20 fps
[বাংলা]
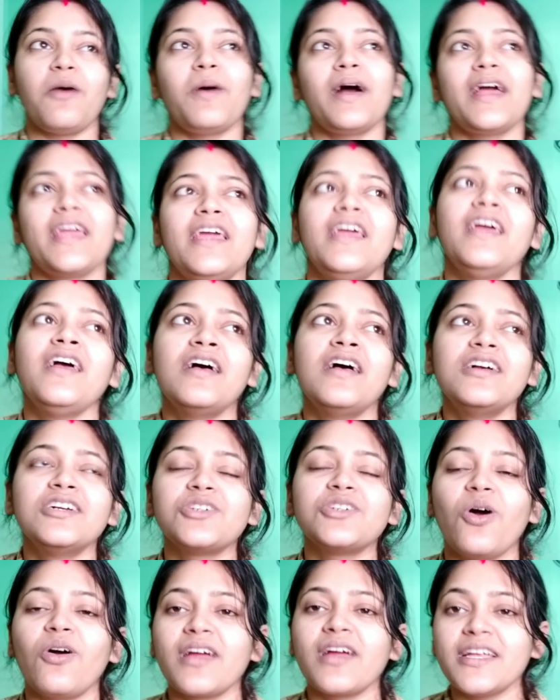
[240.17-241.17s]
খাওয়াই
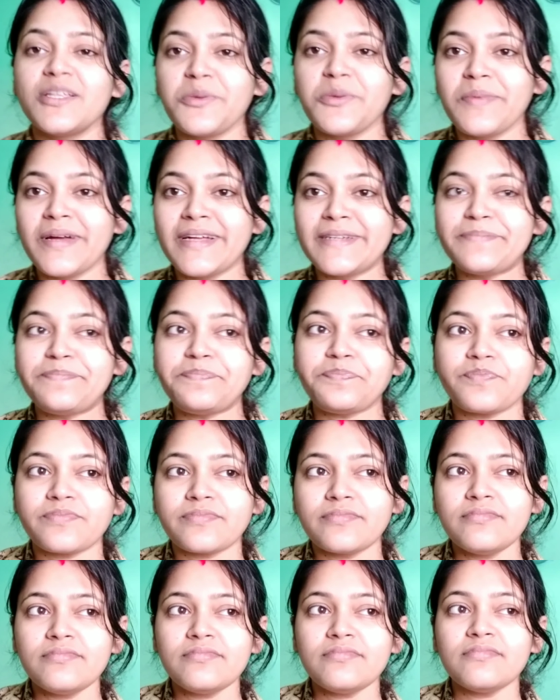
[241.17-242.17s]
সঙ্গে তোমার
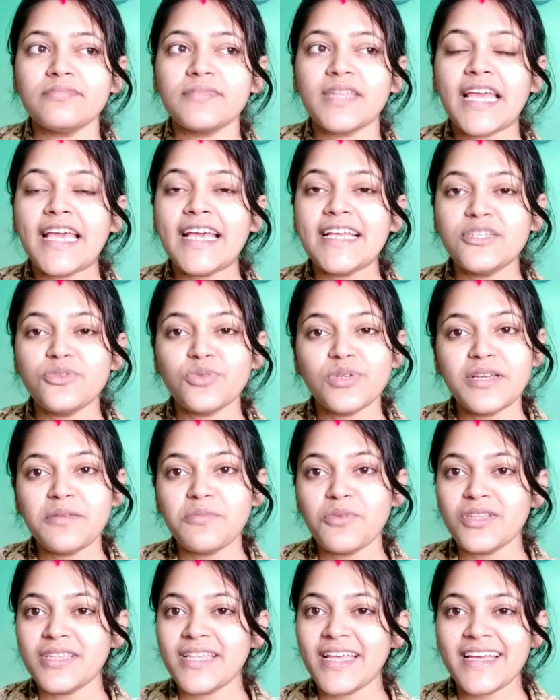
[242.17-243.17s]
খিচুড়ির
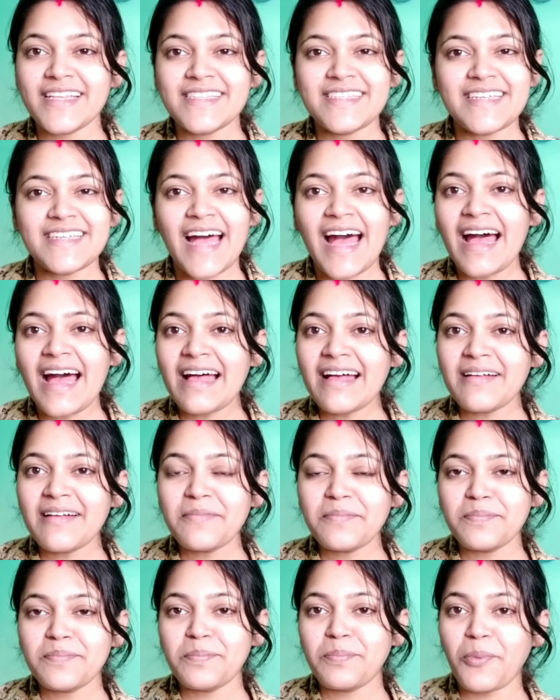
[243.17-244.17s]
মধ্যে যা
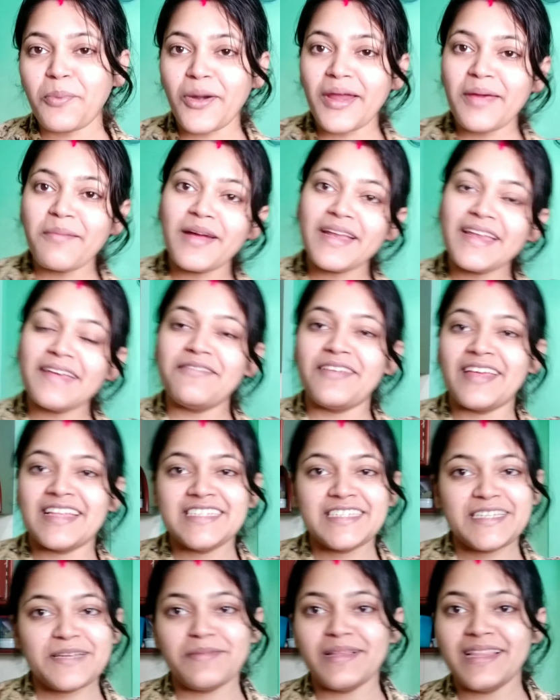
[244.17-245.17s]
পরিমাণে
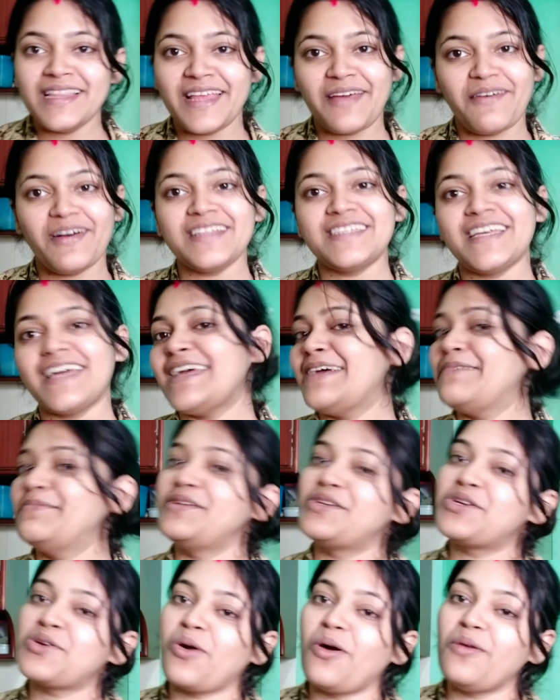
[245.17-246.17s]
ভেজিটেবল দেওয়া যায়
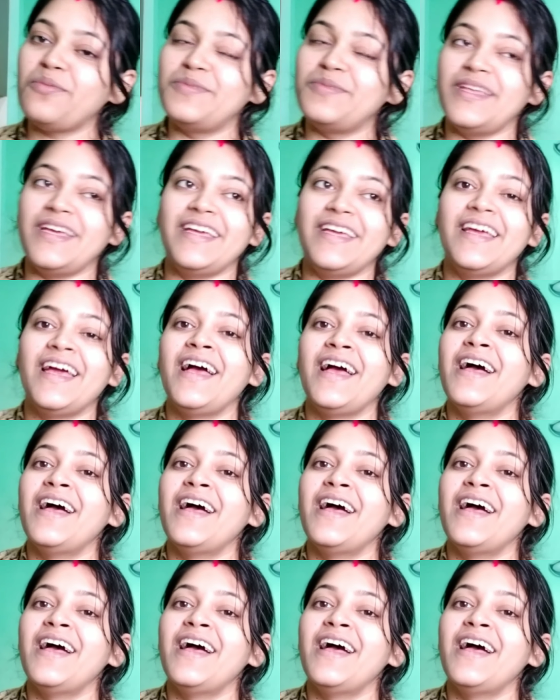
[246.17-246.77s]
আমি সব দিই